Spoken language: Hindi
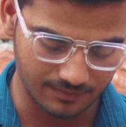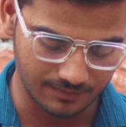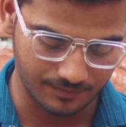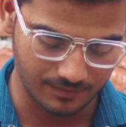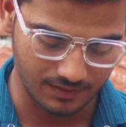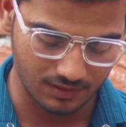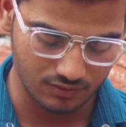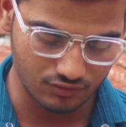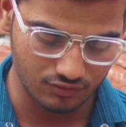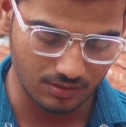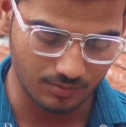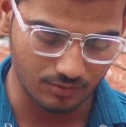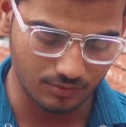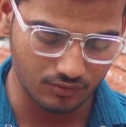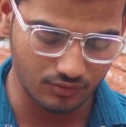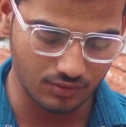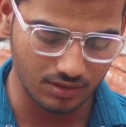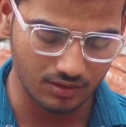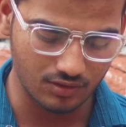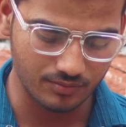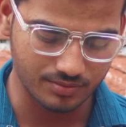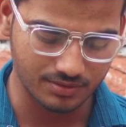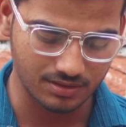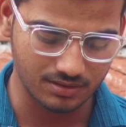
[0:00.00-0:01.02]
रही है जो
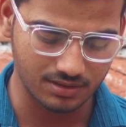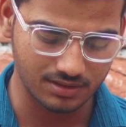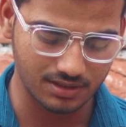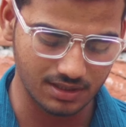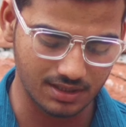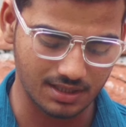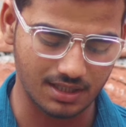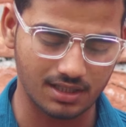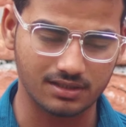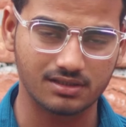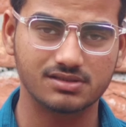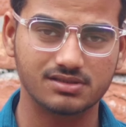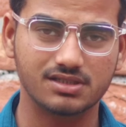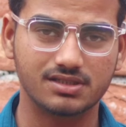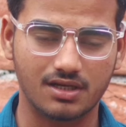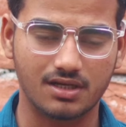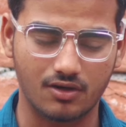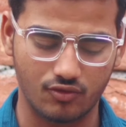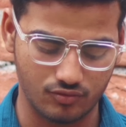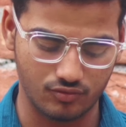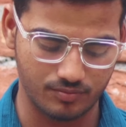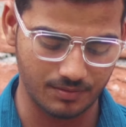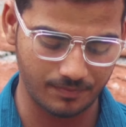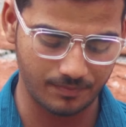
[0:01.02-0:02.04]
आपको वाला ऑप्शन दिख रहा था
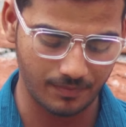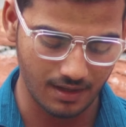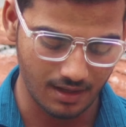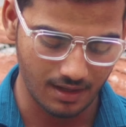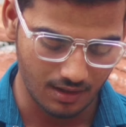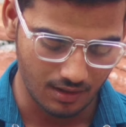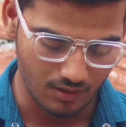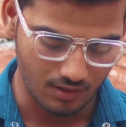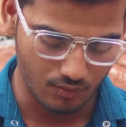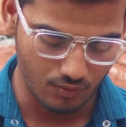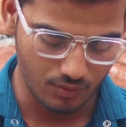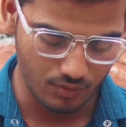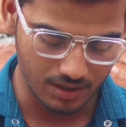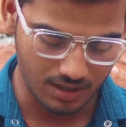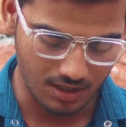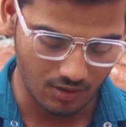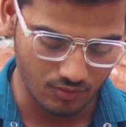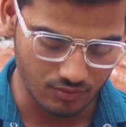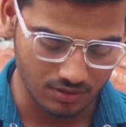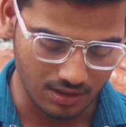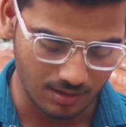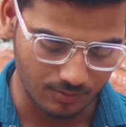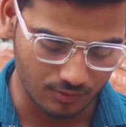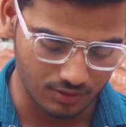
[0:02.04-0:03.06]
जिस अकाउंट पर वो
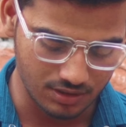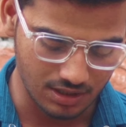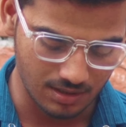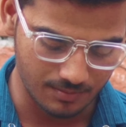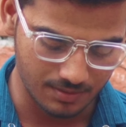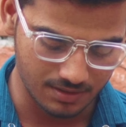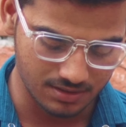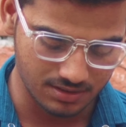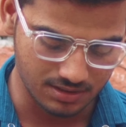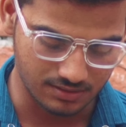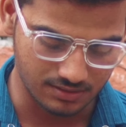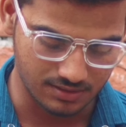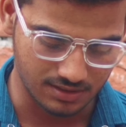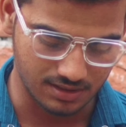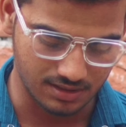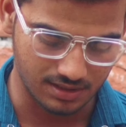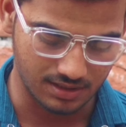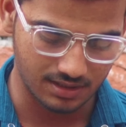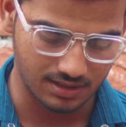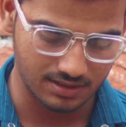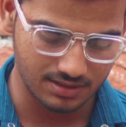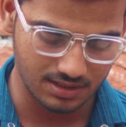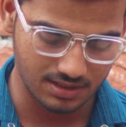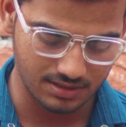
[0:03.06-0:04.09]
अकाउंट आपको यहाँ पर सर्च
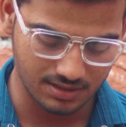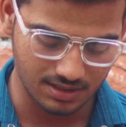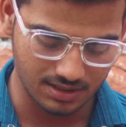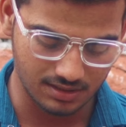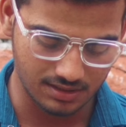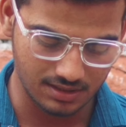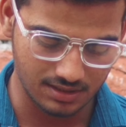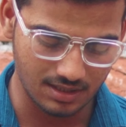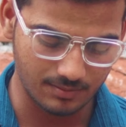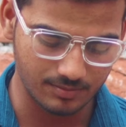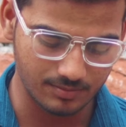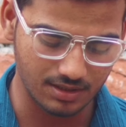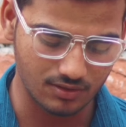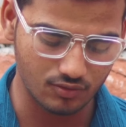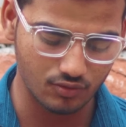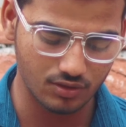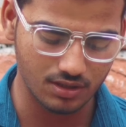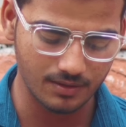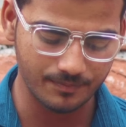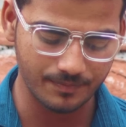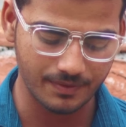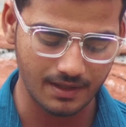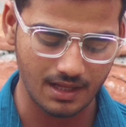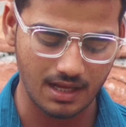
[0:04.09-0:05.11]
कर लेना है सर्च करते ही आप
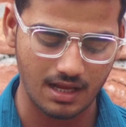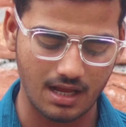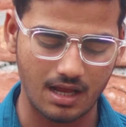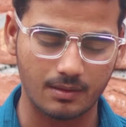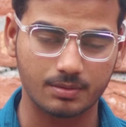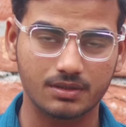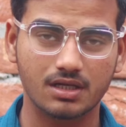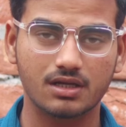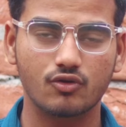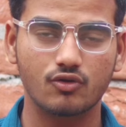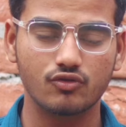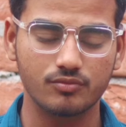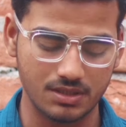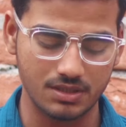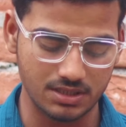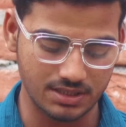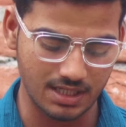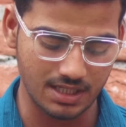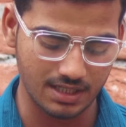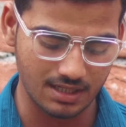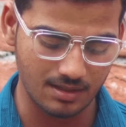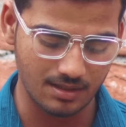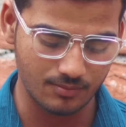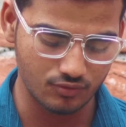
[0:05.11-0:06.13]
देखोगे आपका अकाउंट
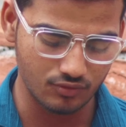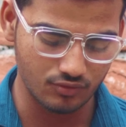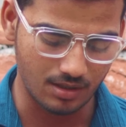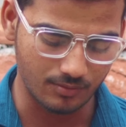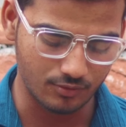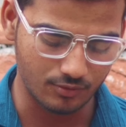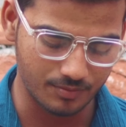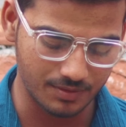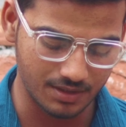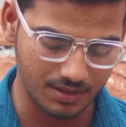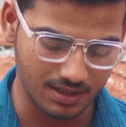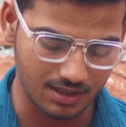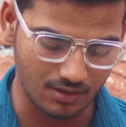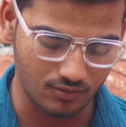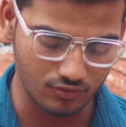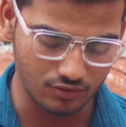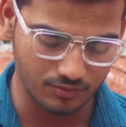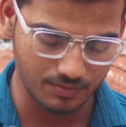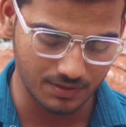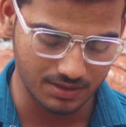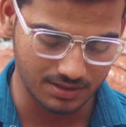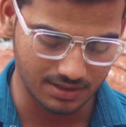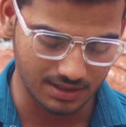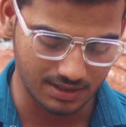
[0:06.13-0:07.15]
मिल जाएगा आपको आपको अपने
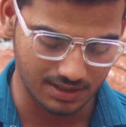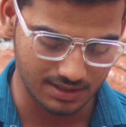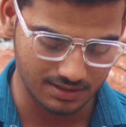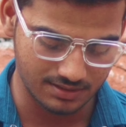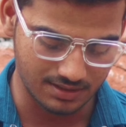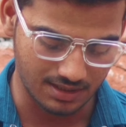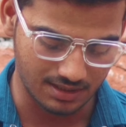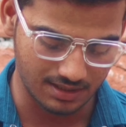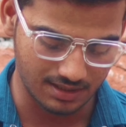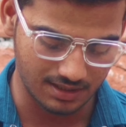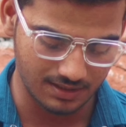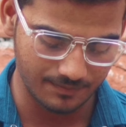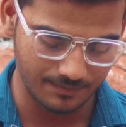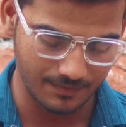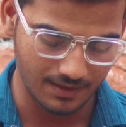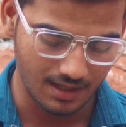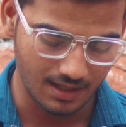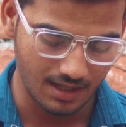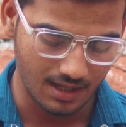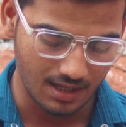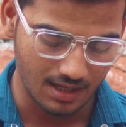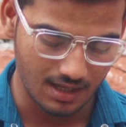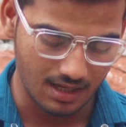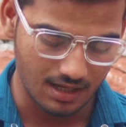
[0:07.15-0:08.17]
अकाउंट पर इस तरीके से जाना
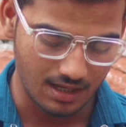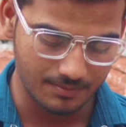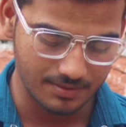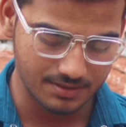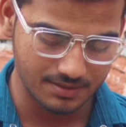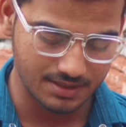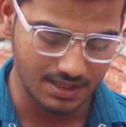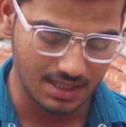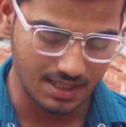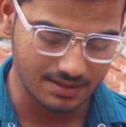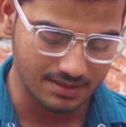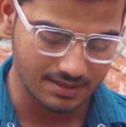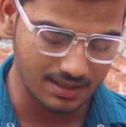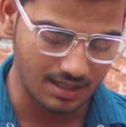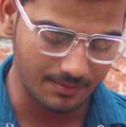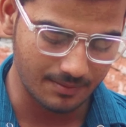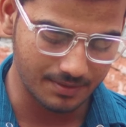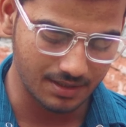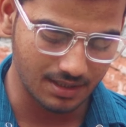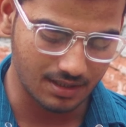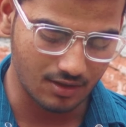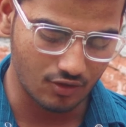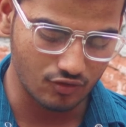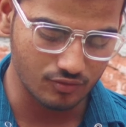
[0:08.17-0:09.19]
है अब
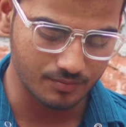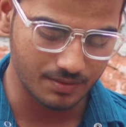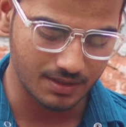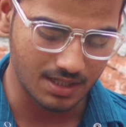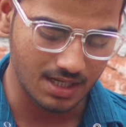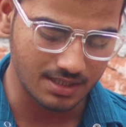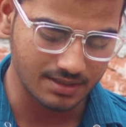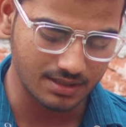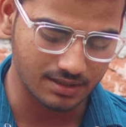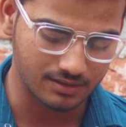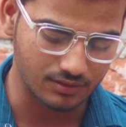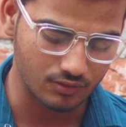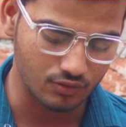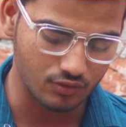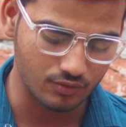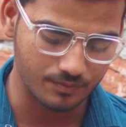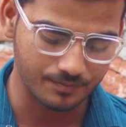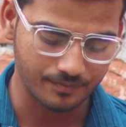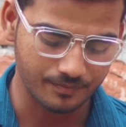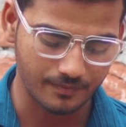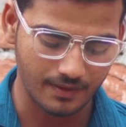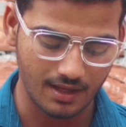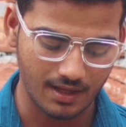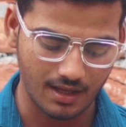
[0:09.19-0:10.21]
जैसे ही अपने अकाउंट पर आ जाते
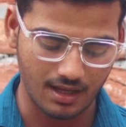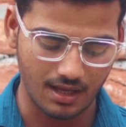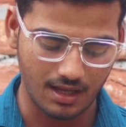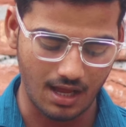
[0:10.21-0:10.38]
हो